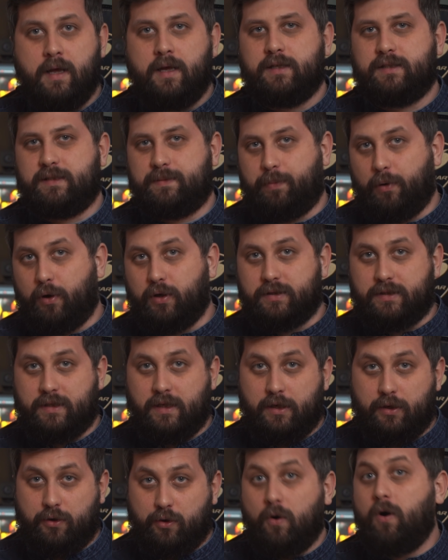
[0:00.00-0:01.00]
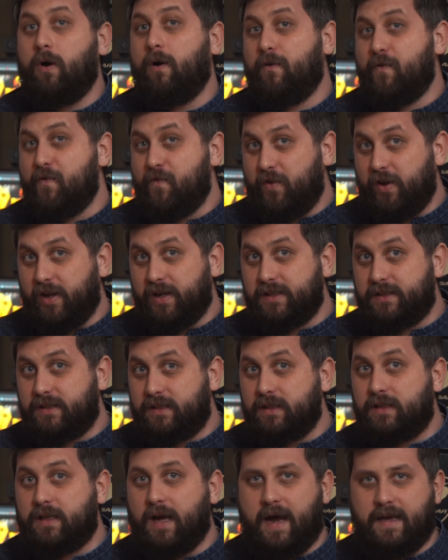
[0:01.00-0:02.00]
Спрос на нее
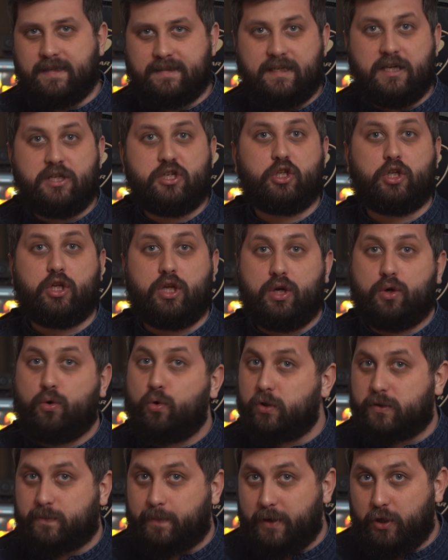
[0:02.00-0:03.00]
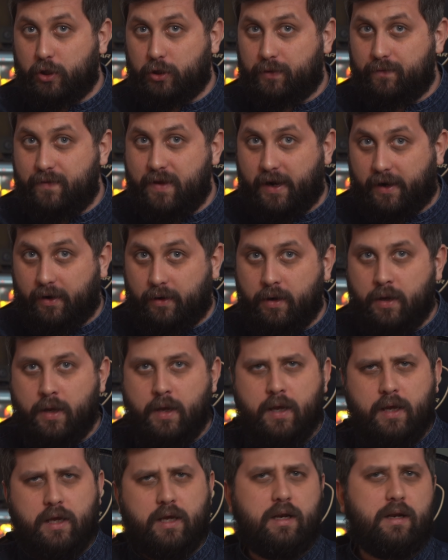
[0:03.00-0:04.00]
вырастет, а значит и курс пойдет вверх.
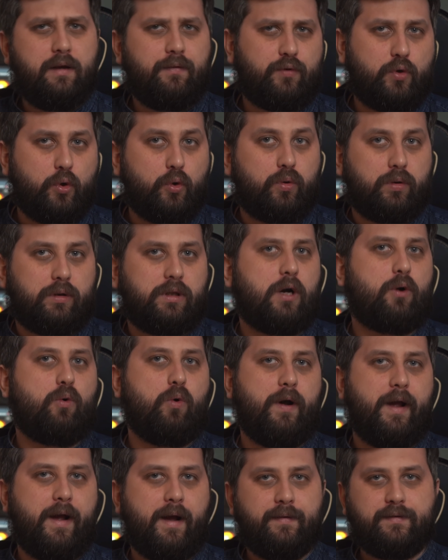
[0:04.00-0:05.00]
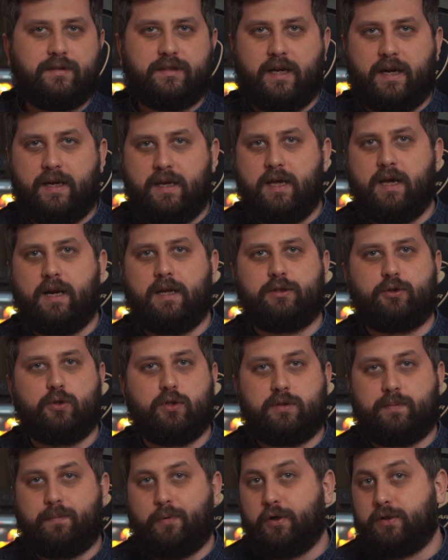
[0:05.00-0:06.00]
Или вдруг такое, в стране
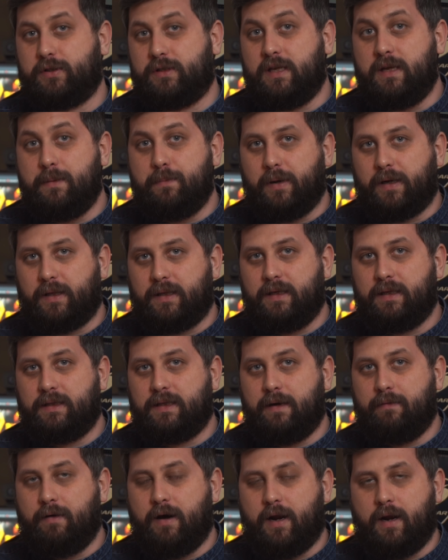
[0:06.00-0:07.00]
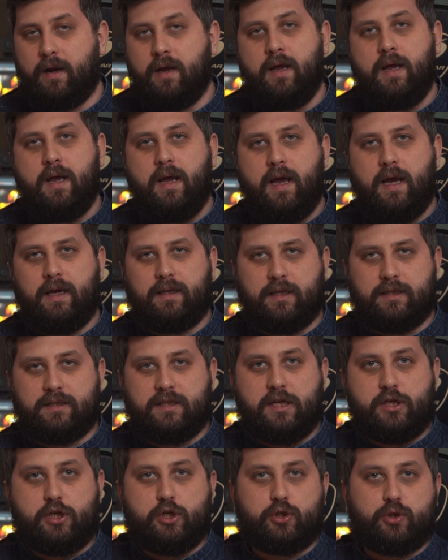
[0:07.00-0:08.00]
растет спрос на импортные товары. Это
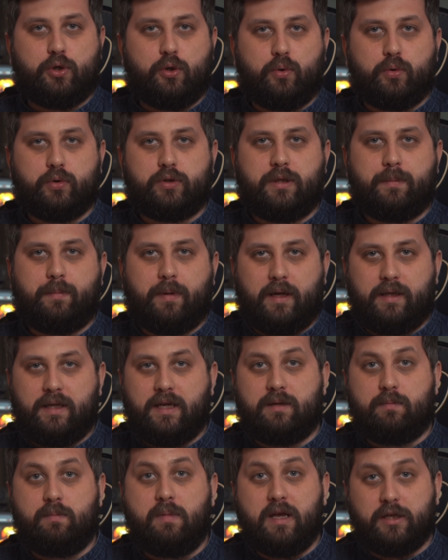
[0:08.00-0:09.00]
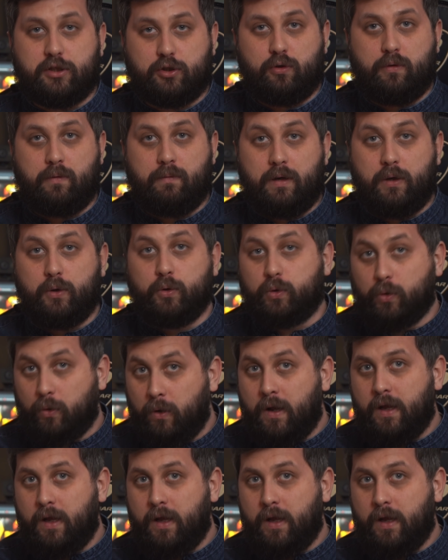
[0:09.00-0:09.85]
значит, что нужно продать местную валюту